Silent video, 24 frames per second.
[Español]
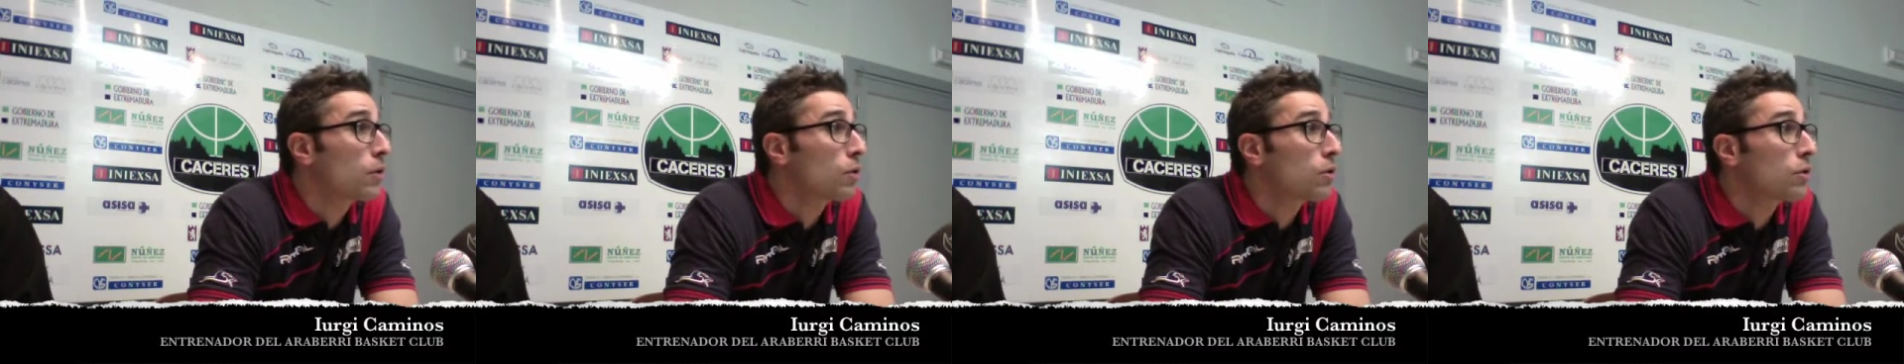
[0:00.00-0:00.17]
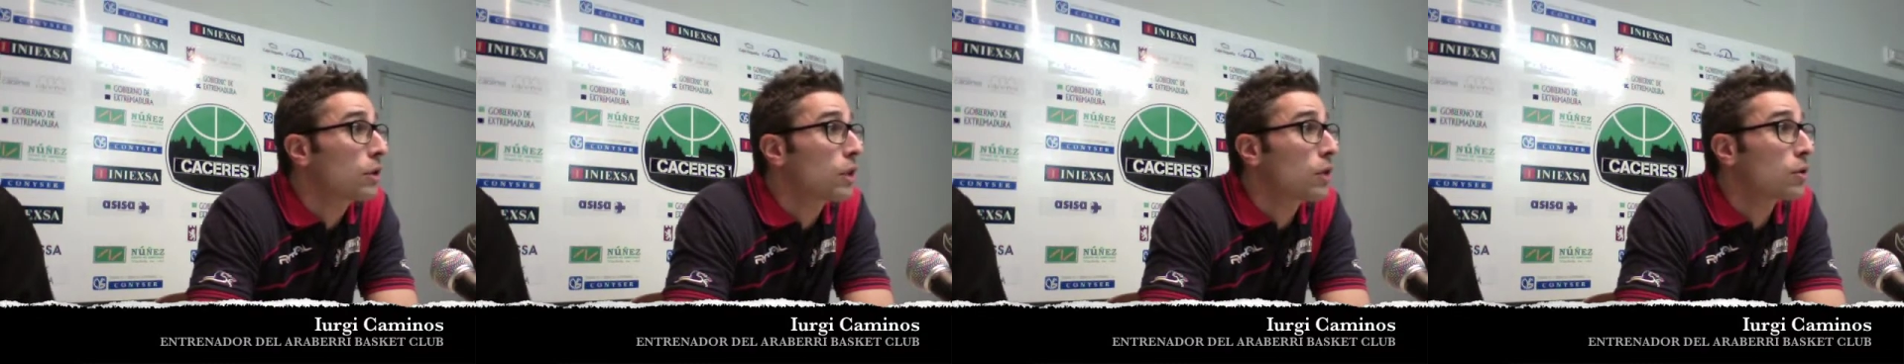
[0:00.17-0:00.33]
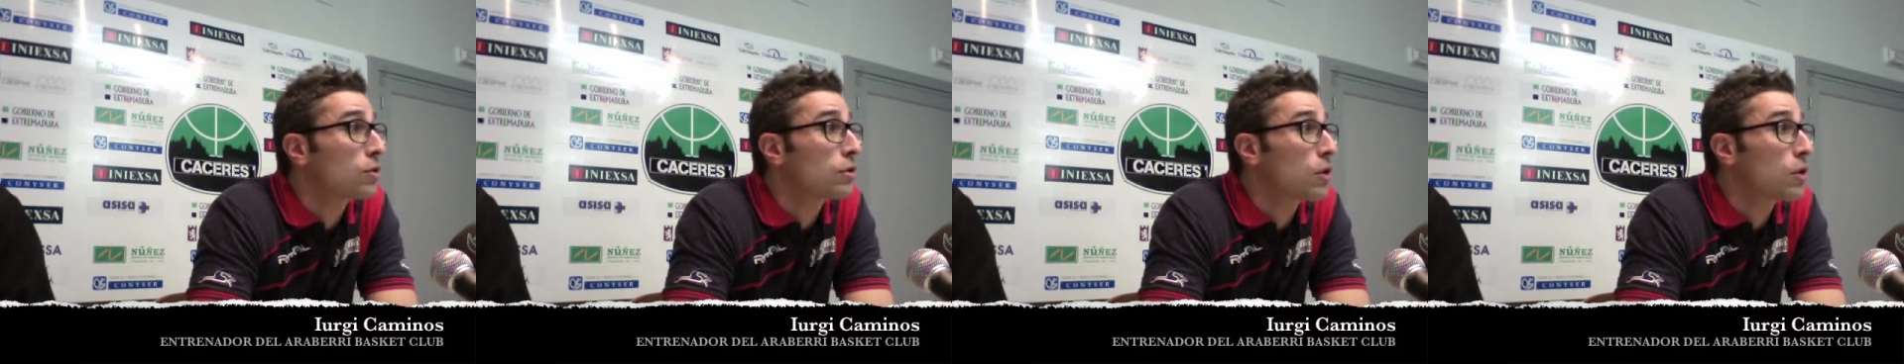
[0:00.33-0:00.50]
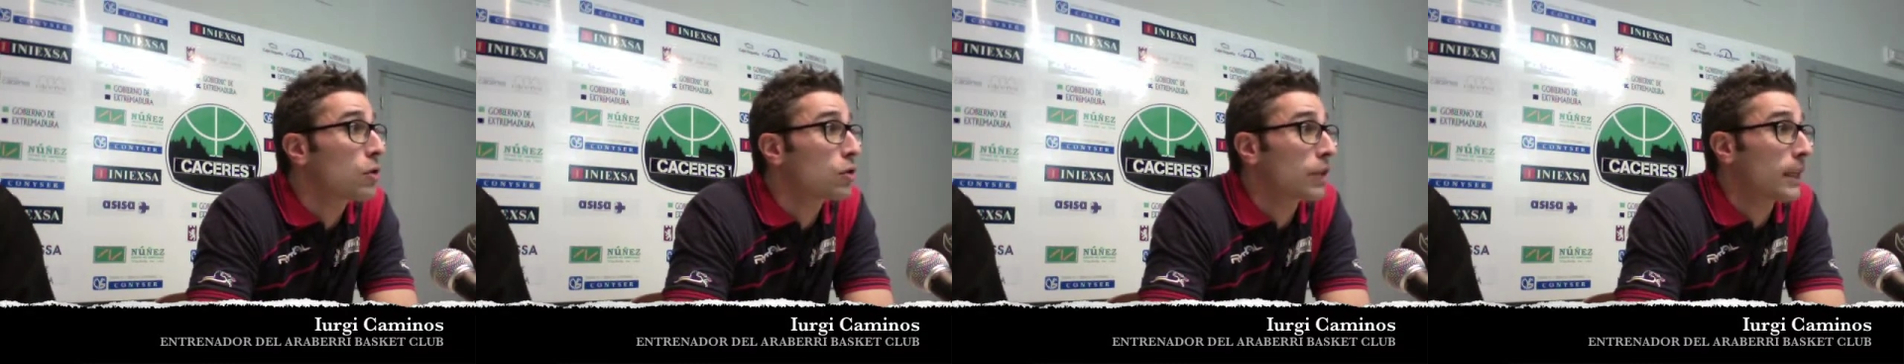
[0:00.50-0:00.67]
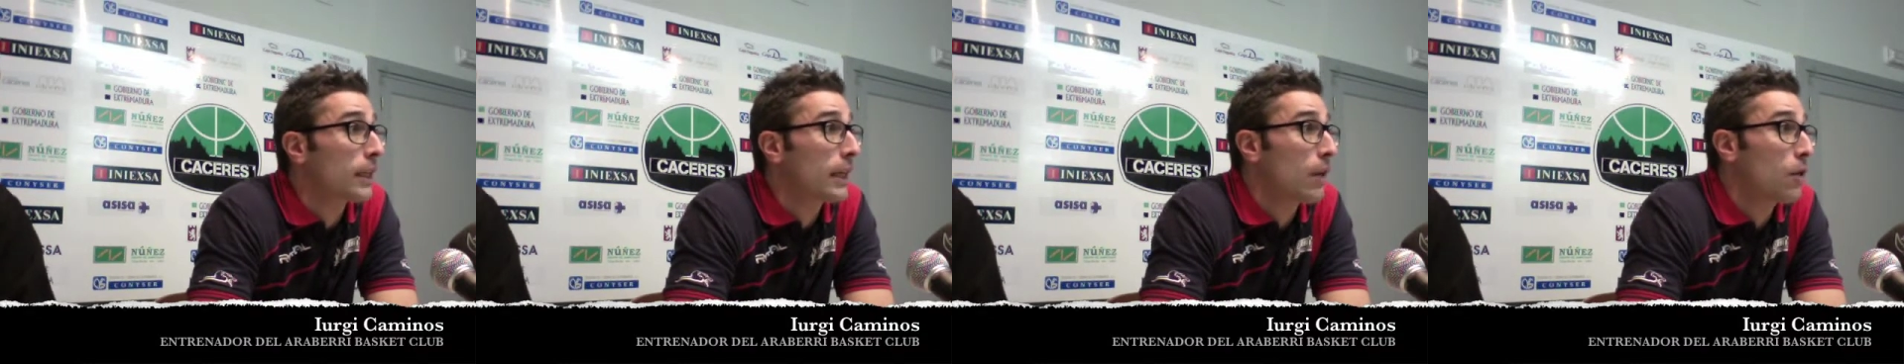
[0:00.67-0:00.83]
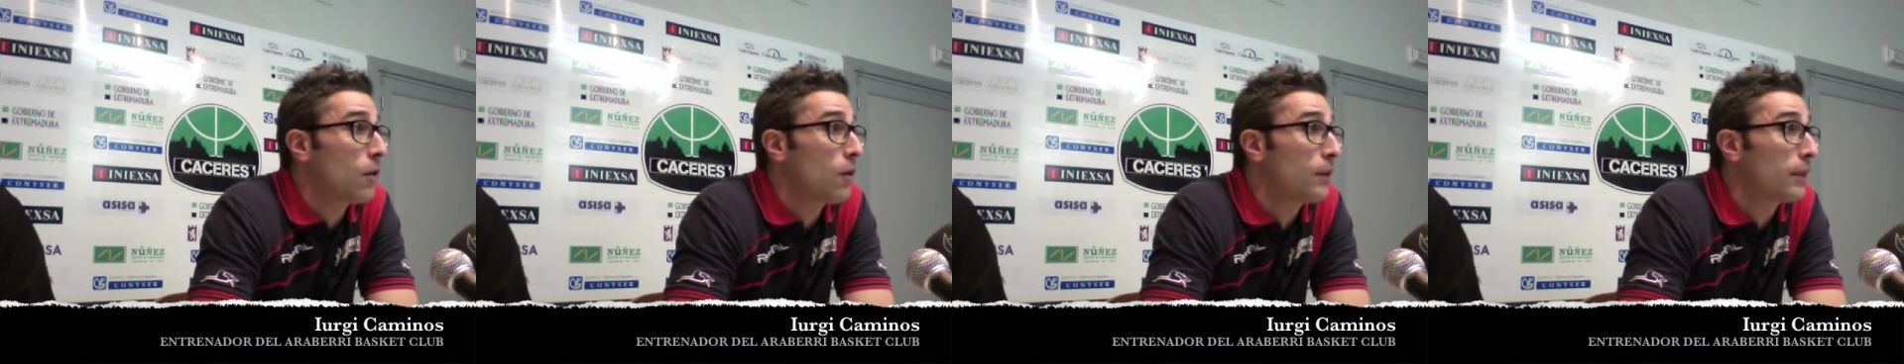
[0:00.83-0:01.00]
en tiros de dos,
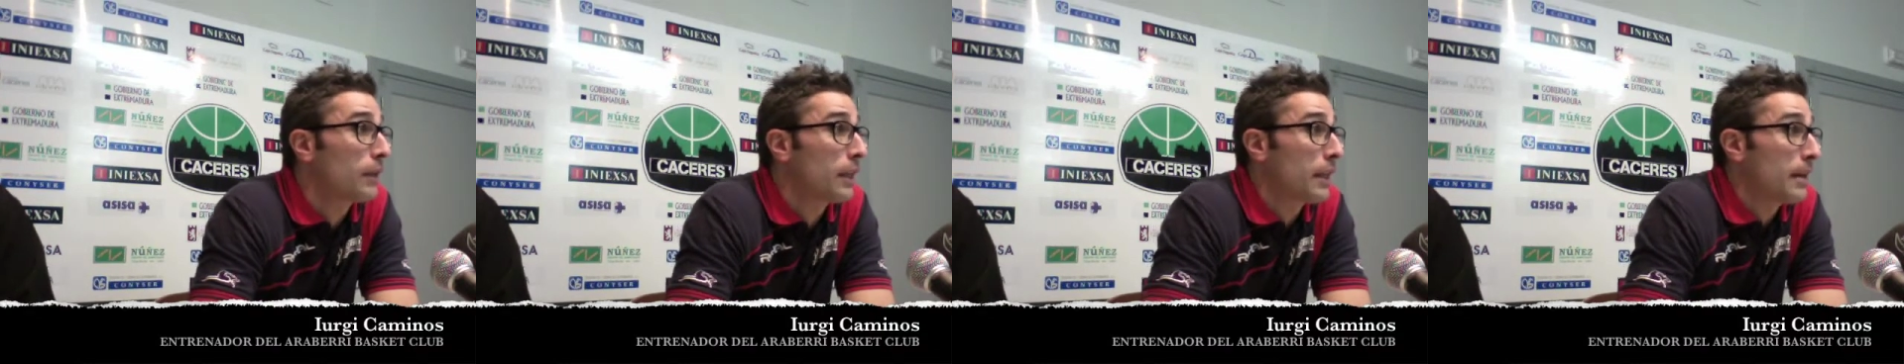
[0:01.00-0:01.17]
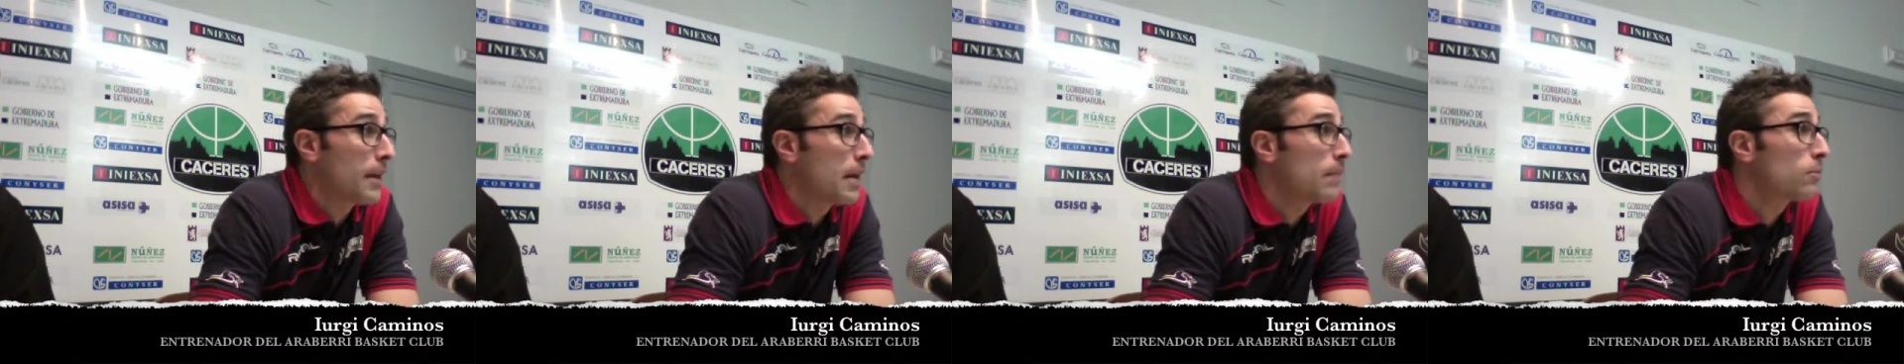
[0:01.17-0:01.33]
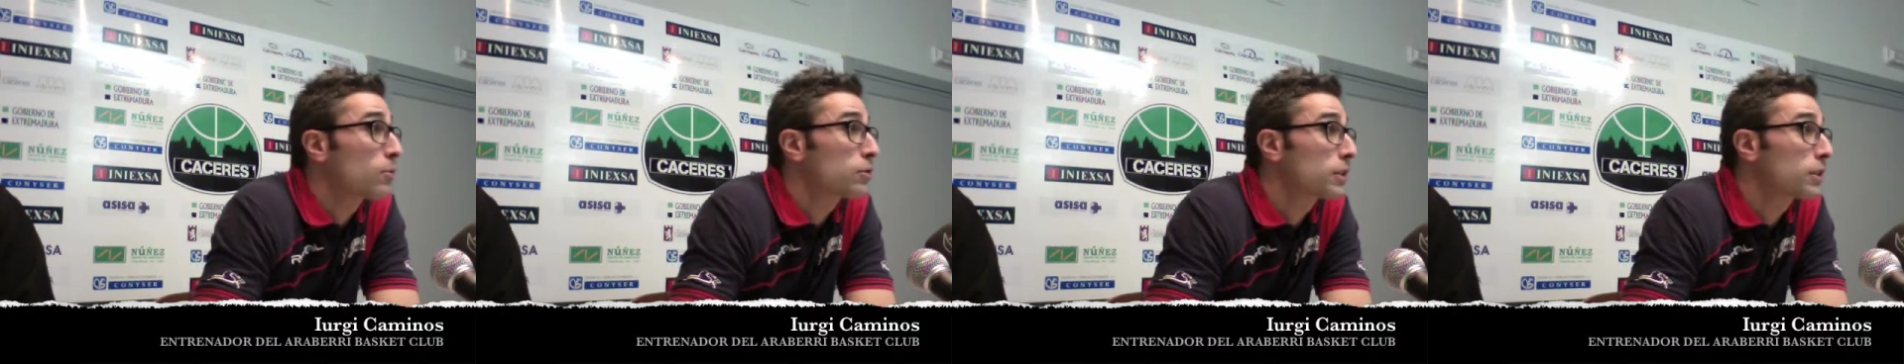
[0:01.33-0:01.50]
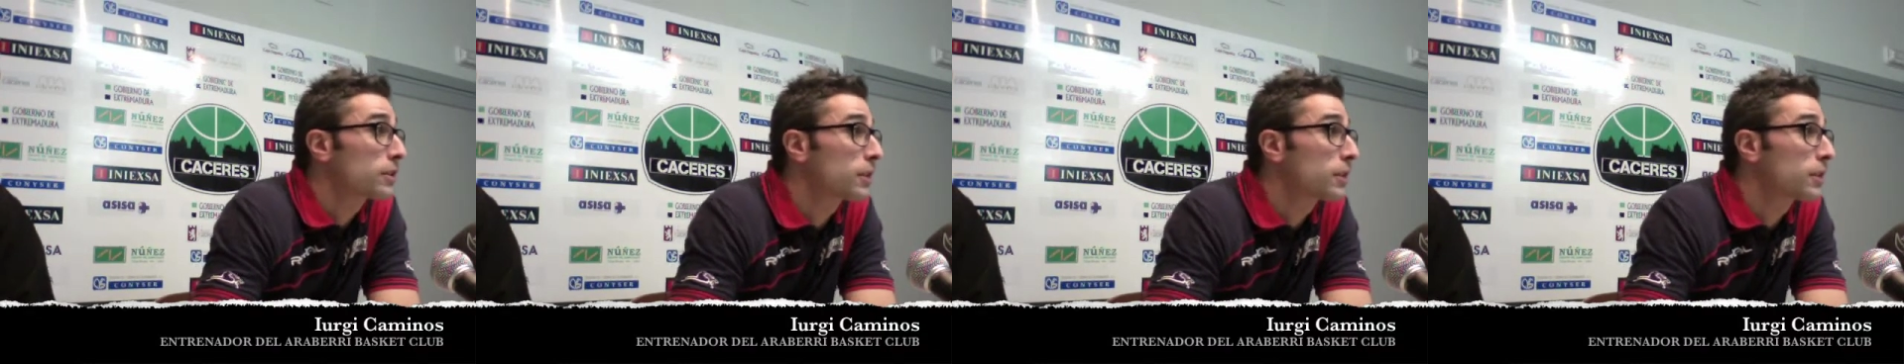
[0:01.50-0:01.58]
que era donde teníamos